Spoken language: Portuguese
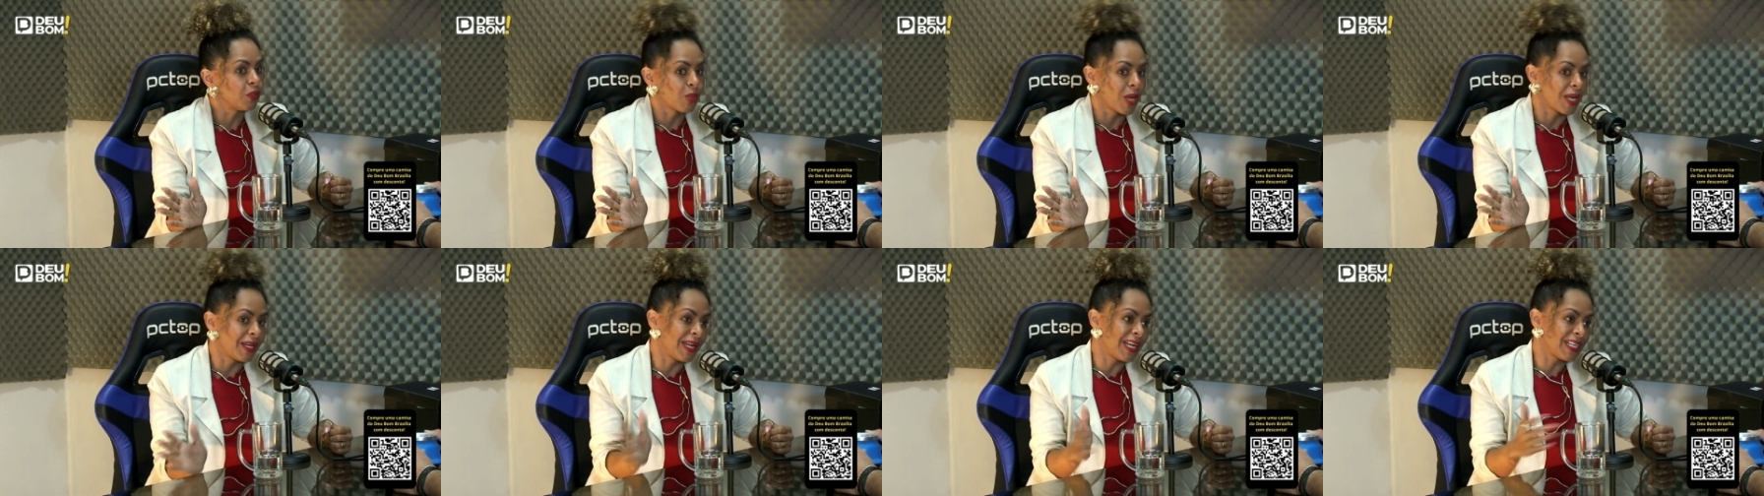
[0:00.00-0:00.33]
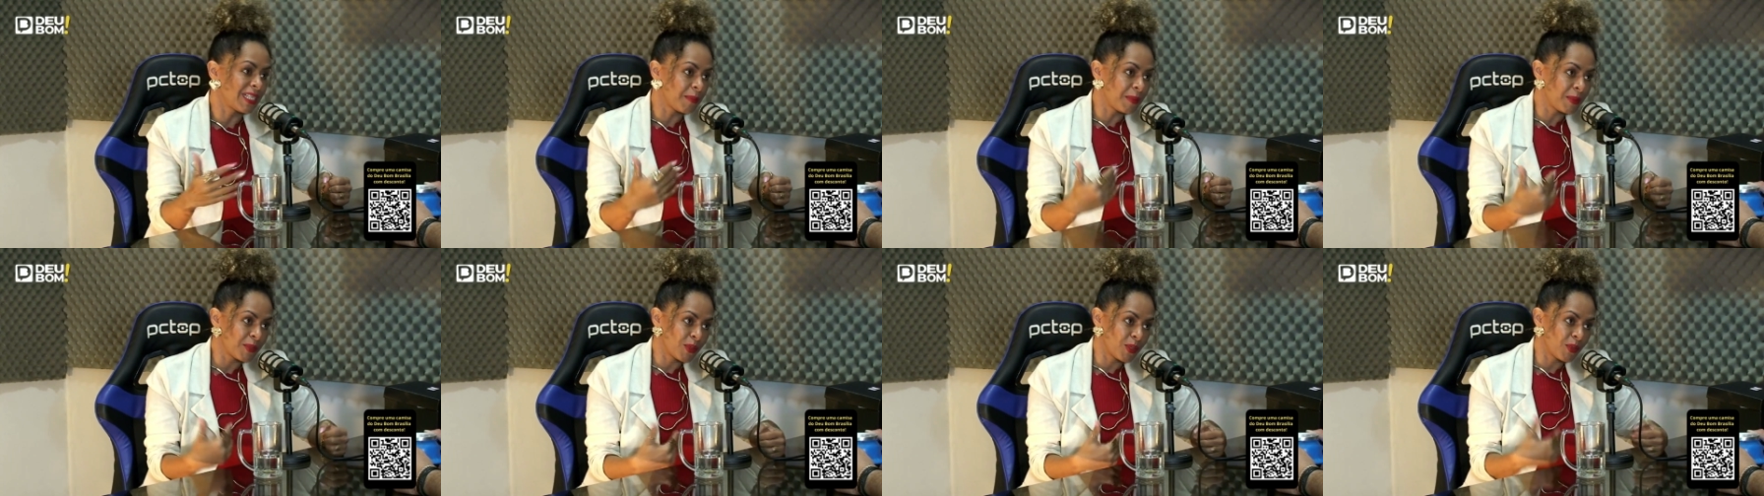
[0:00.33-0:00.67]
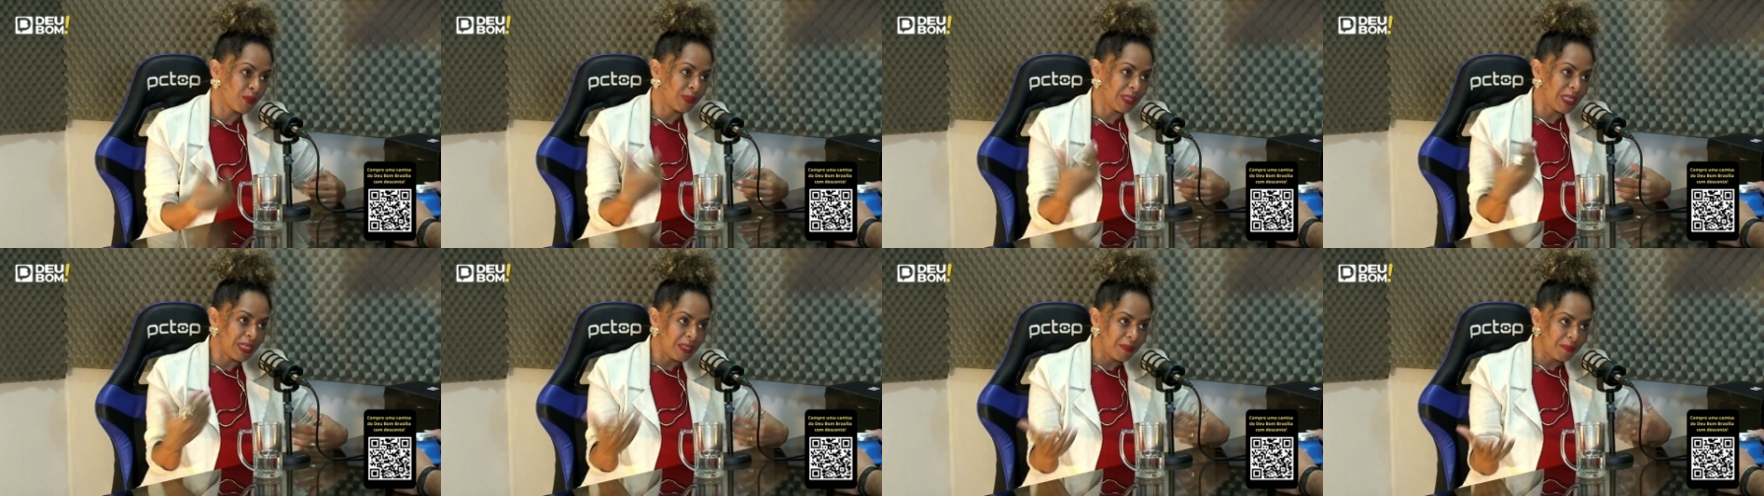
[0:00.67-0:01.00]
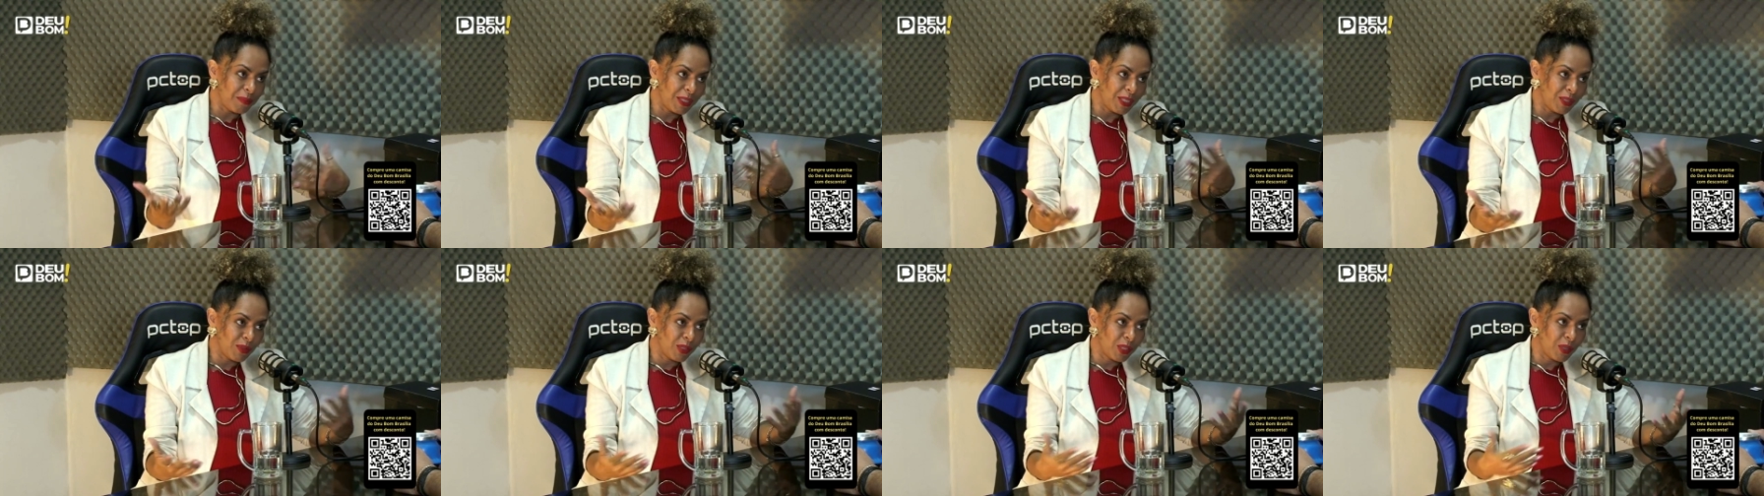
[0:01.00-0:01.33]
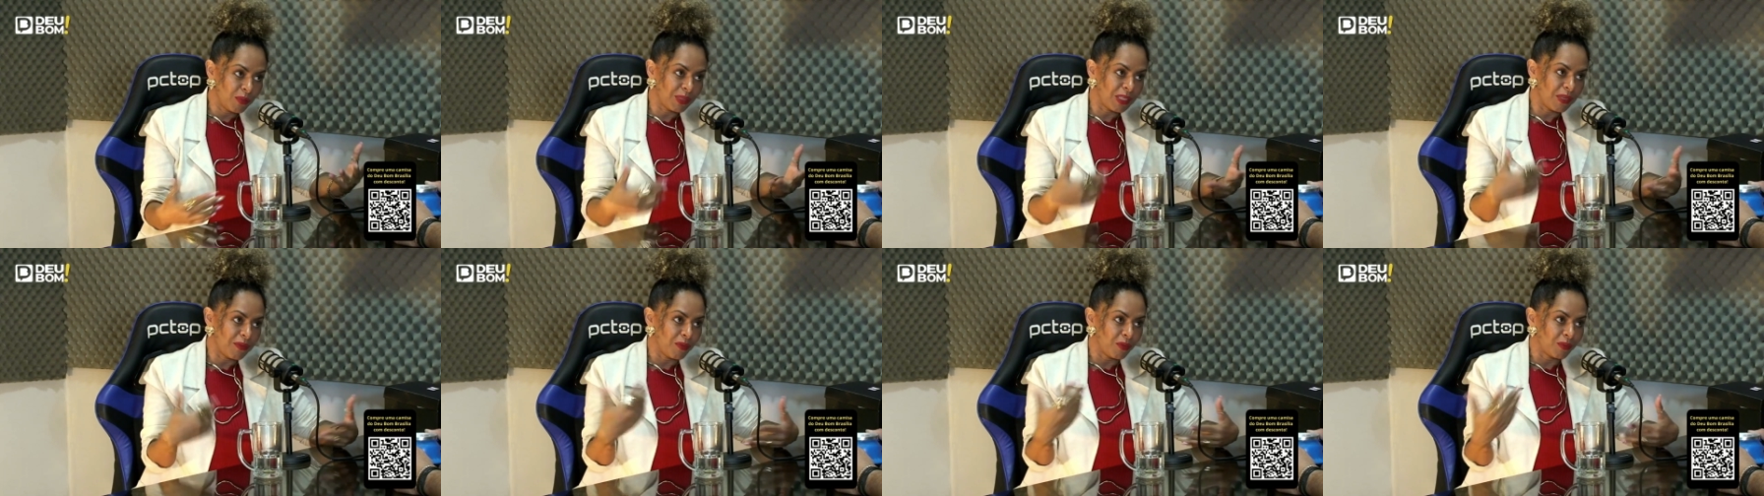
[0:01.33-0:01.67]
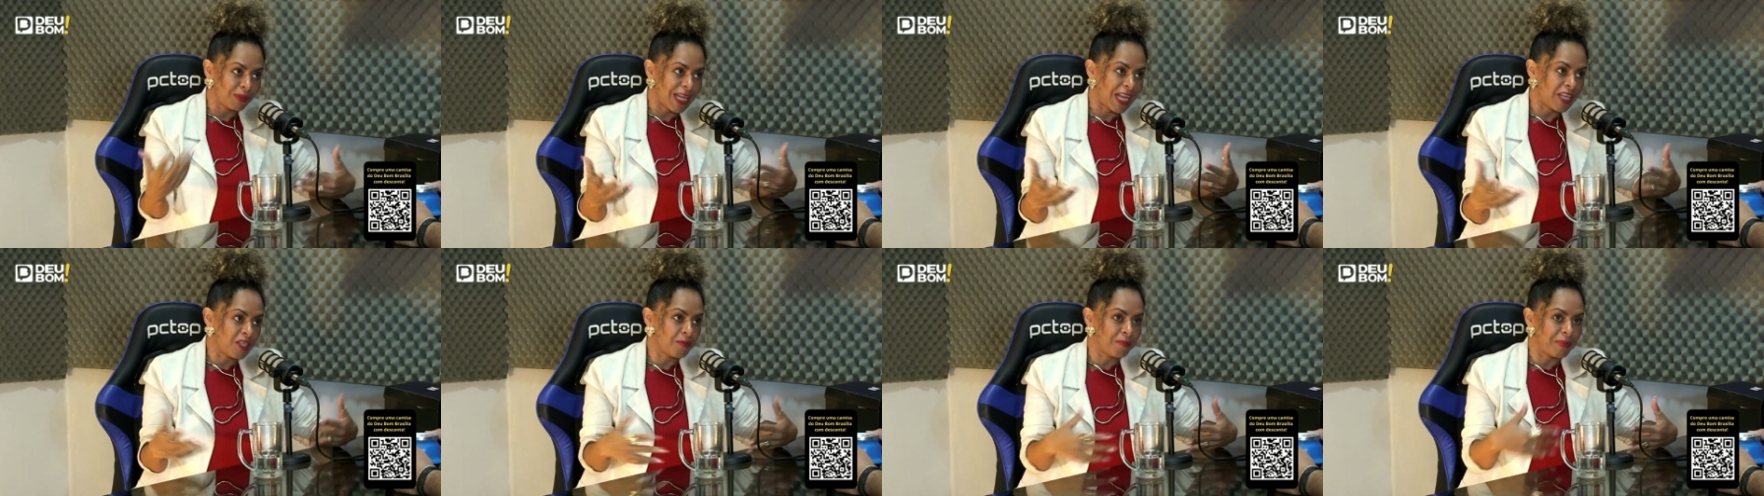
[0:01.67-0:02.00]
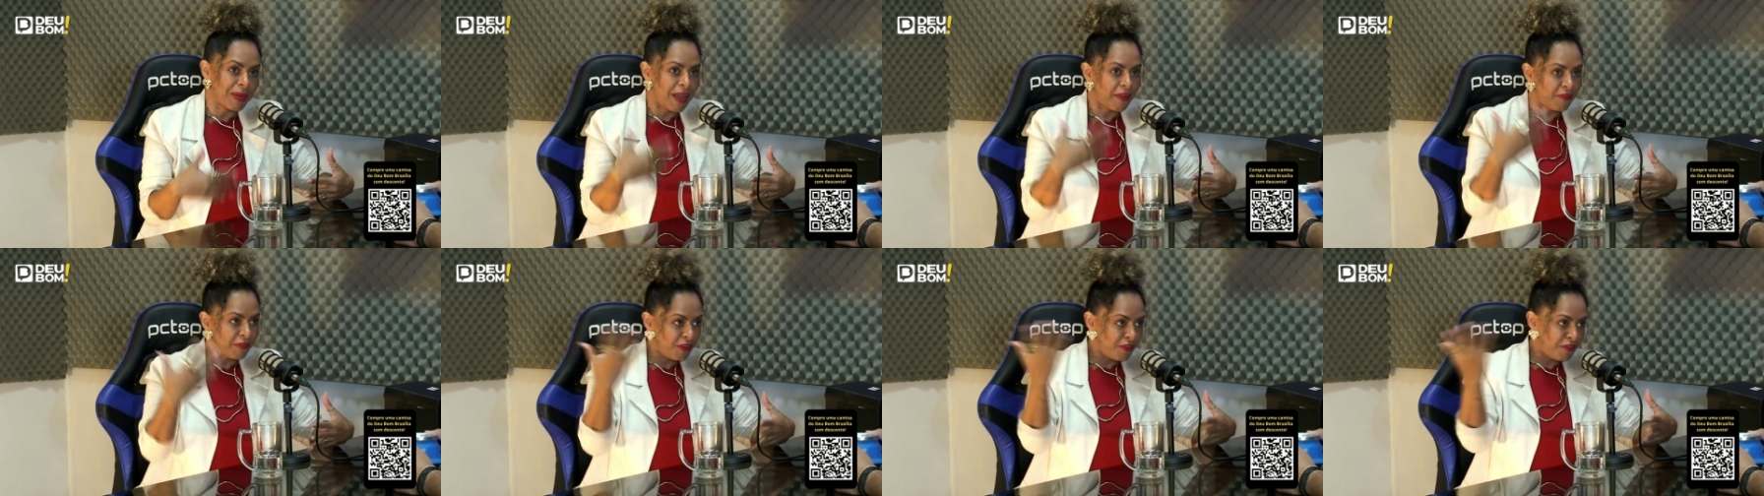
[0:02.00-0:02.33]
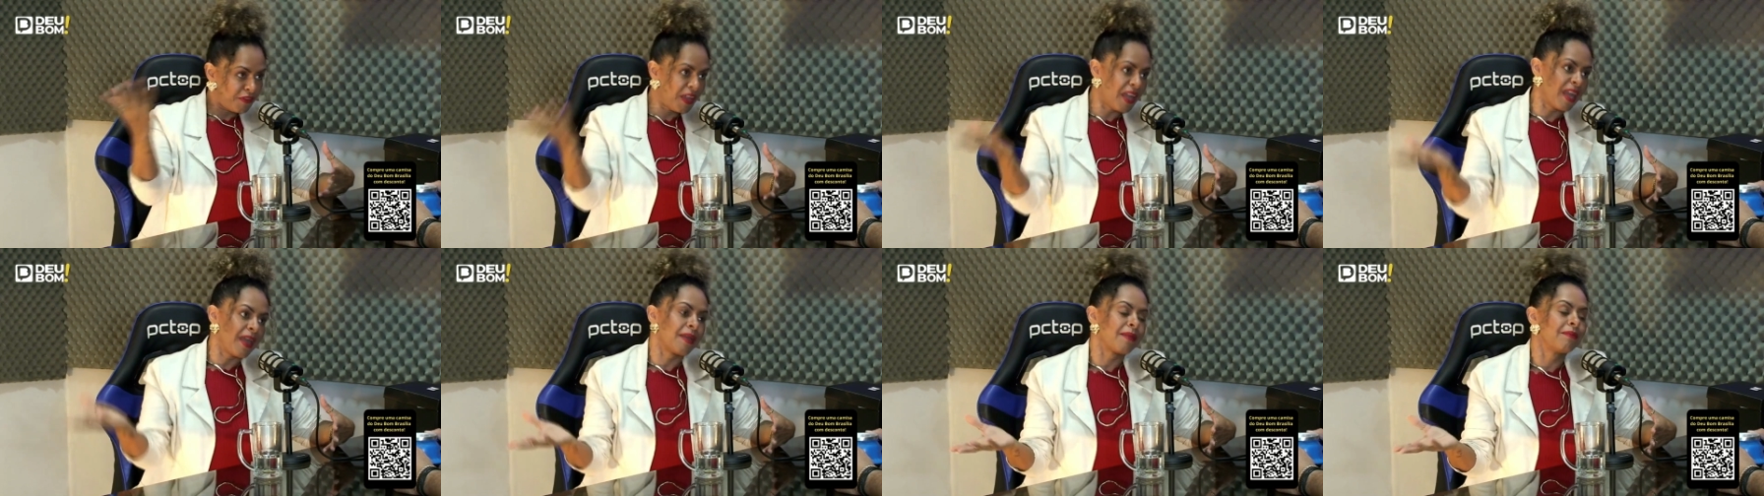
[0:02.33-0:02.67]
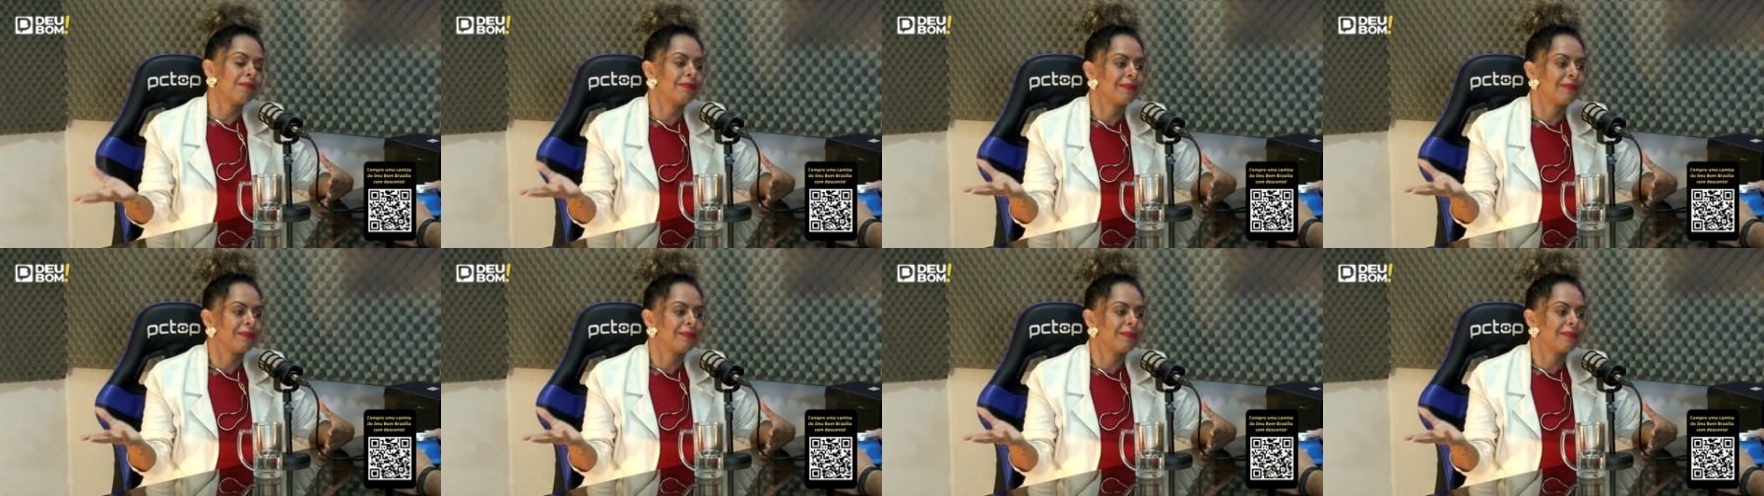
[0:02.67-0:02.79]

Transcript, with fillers: Sim. Aliás, a pessoa não tem libido, não tem vontade para viver.